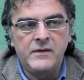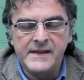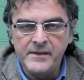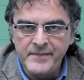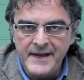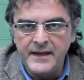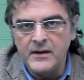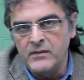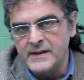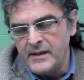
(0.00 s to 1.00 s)
questi
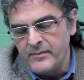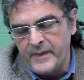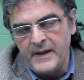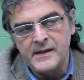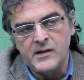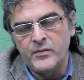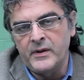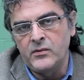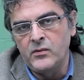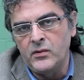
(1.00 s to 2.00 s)
beni e queste imprese
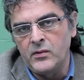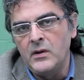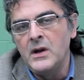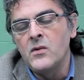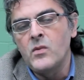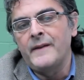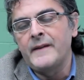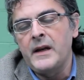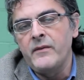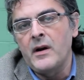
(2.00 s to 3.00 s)
soprattutto,
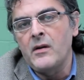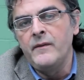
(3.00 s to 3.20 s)
quando arrivano a